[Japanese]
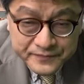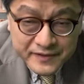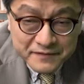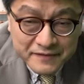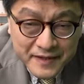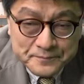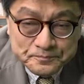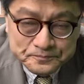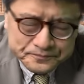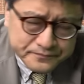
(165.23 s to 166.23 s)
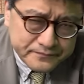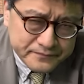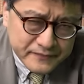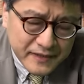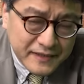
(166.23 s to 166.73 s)
では
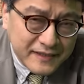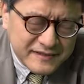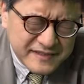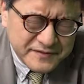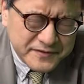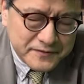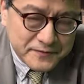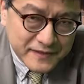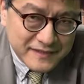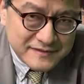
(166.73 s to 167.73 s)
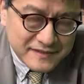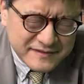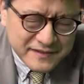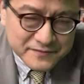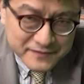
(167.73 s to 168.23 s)
一過性の勢いが賛
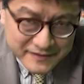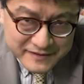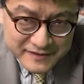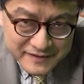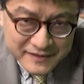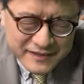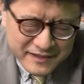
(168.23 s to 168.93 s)
成とあった